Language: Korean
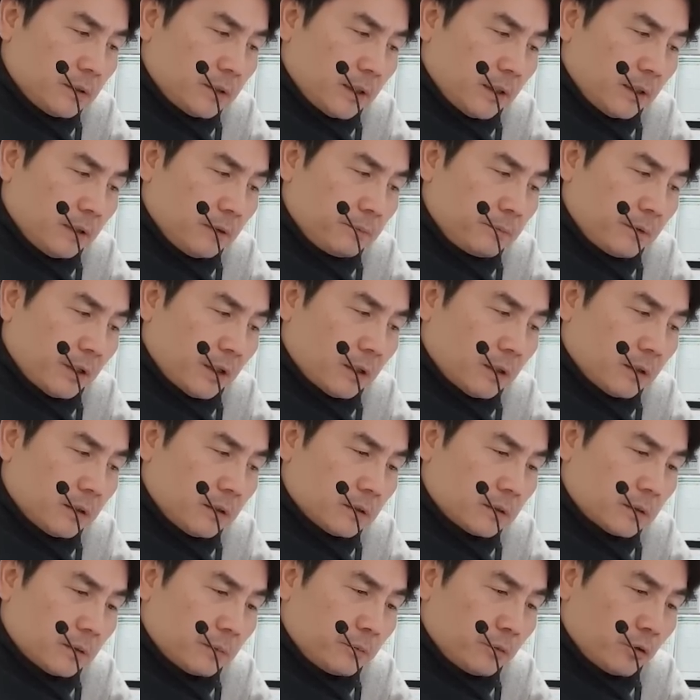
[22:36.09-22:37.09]
떼는
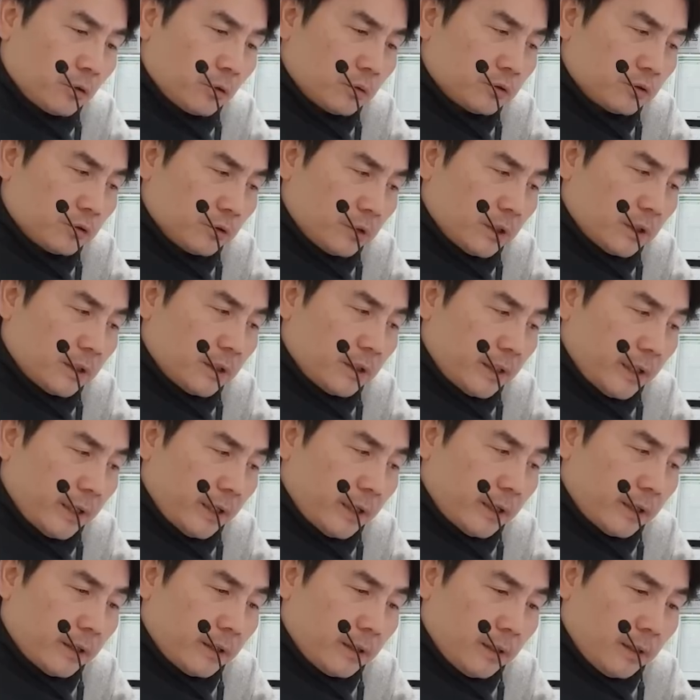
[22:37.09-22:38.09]
방안을 검토
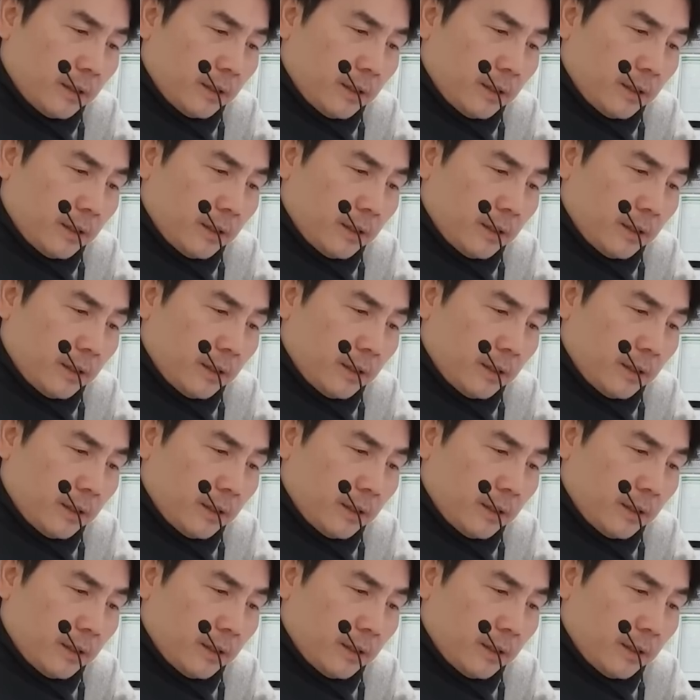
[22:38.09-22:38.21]
중인데,